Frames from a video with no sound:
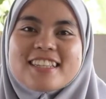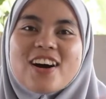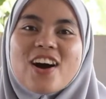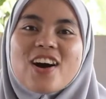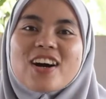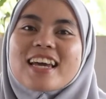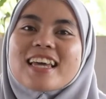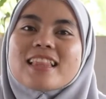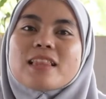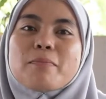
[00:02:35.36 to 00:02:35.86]

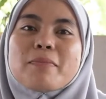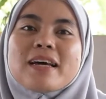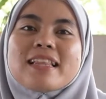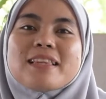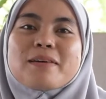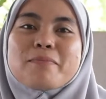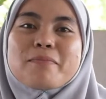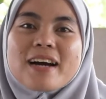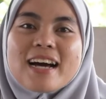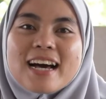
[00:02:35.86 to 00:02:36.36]
Oke
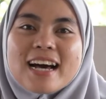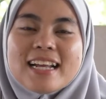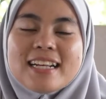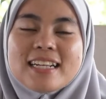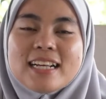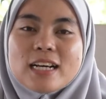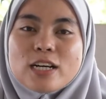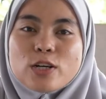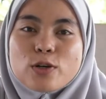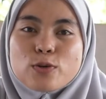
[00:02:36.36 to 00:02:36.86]
teman-teman,
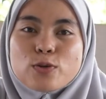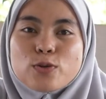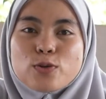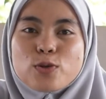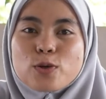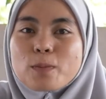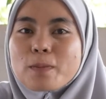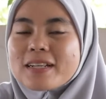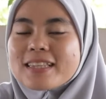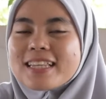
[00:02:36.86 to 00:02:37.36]

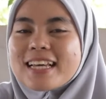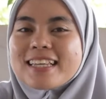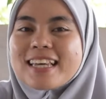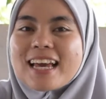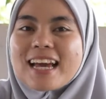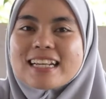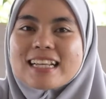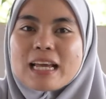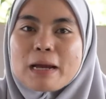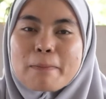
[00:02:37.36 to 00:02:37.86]
untuk
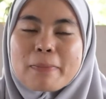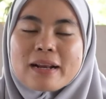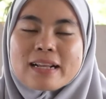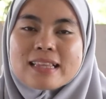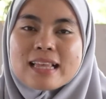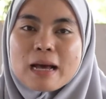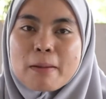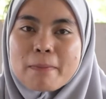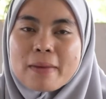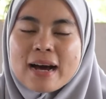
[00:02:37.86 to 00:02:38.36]
pertanyaan yang
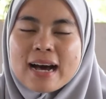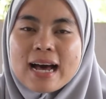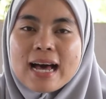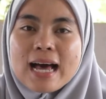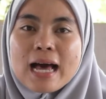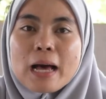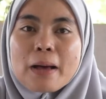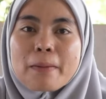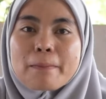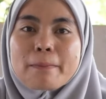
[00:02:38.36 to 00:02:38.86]

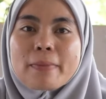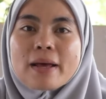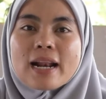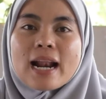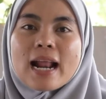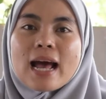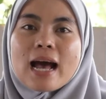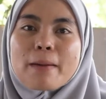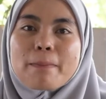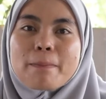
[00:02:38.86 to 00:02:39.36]
pertama,
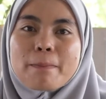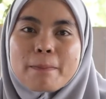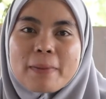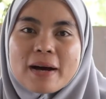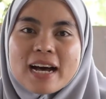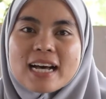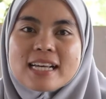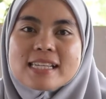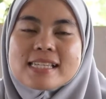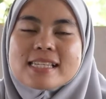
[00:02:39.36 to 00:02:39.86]

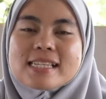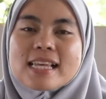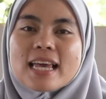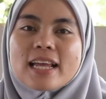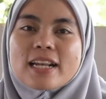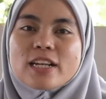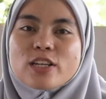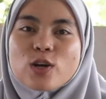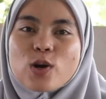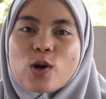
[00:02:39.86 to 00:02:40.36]
berapa
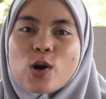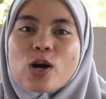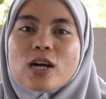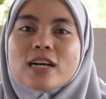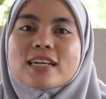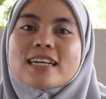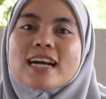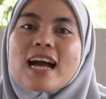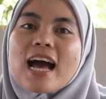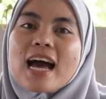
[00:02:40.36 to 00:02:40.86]

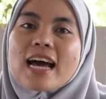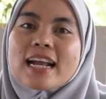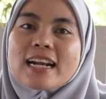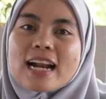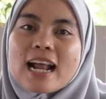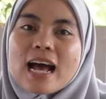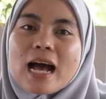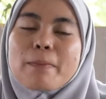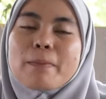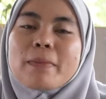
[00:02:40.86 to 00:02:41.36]
sendok
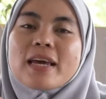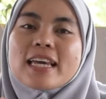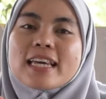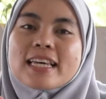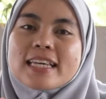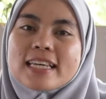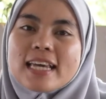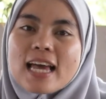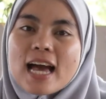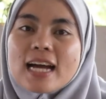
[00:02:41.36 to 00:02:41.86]
garam
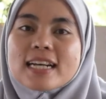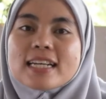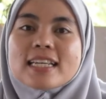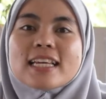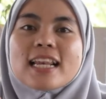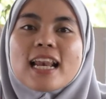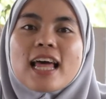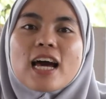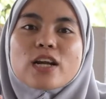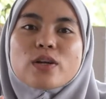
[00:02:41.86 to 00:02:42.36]
yang
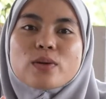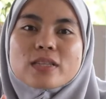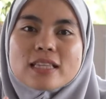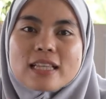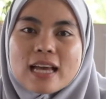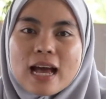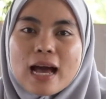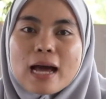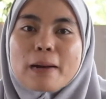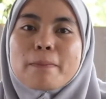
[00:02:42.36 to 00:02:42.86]

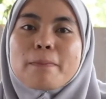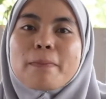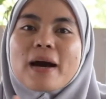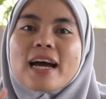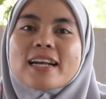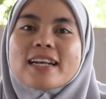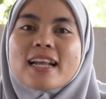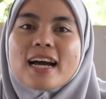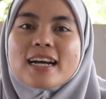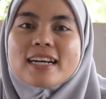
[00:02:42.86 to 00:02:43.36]
dilarutkan
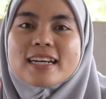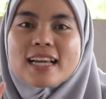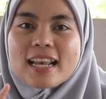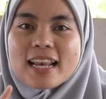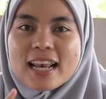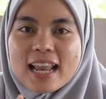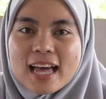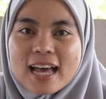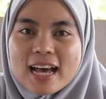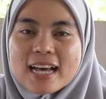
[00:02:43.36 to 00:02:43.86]
pada
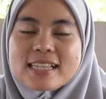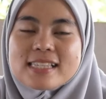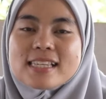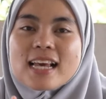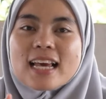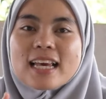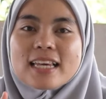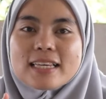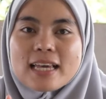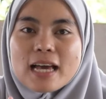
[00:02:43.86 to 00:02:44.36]
gelas
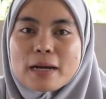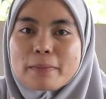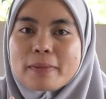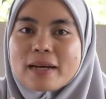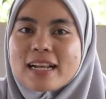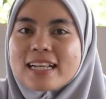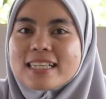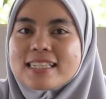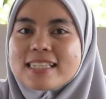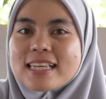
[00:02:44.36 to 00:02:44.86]
yang
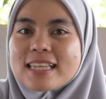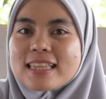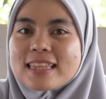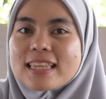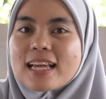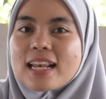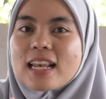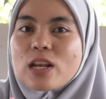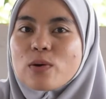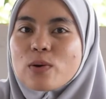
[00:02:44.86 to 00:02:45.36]
berisi
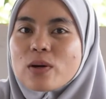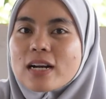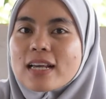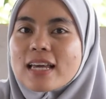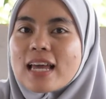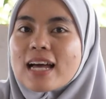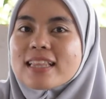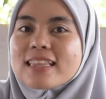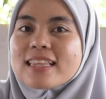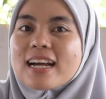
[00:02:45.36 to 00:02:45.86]
telur
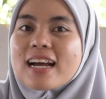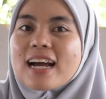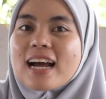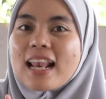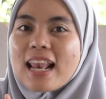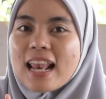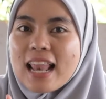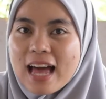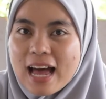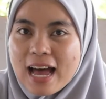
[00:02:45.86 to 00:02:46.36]
yang
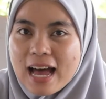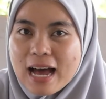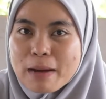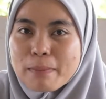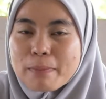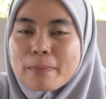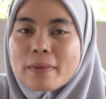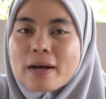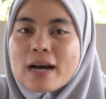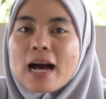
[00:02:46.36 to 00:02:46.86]
tenggelam,
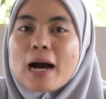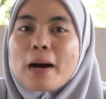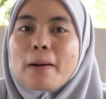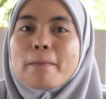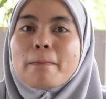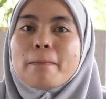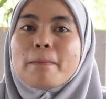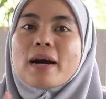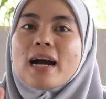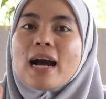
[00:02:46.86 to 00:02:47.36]

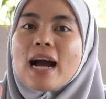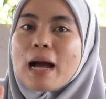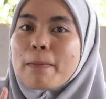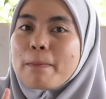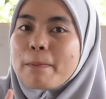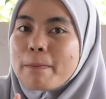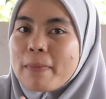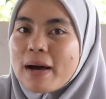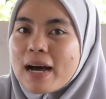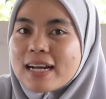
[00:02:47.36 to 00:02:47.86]

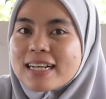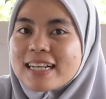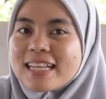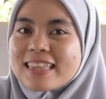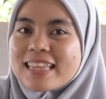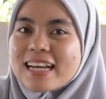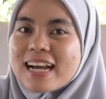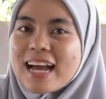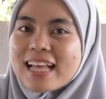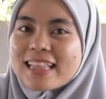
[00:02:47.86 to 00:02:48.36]
mengambang di
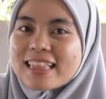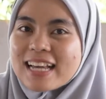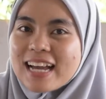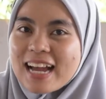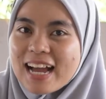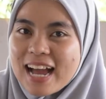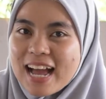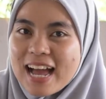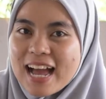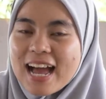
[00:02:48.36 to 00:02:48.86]

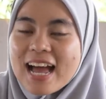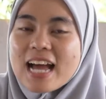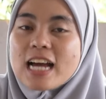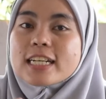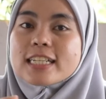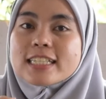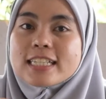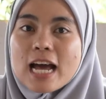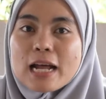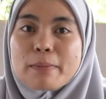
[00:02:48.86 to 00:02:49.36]
tengah-tengah,
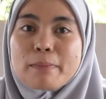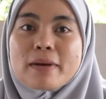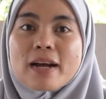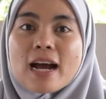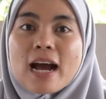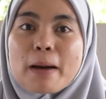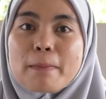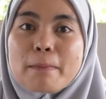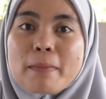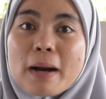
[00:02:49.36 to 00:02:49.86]
dan
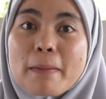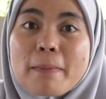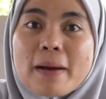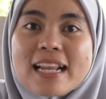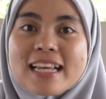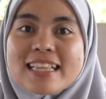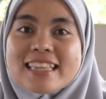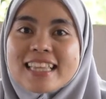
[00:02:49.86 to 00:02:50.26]
mengambang paling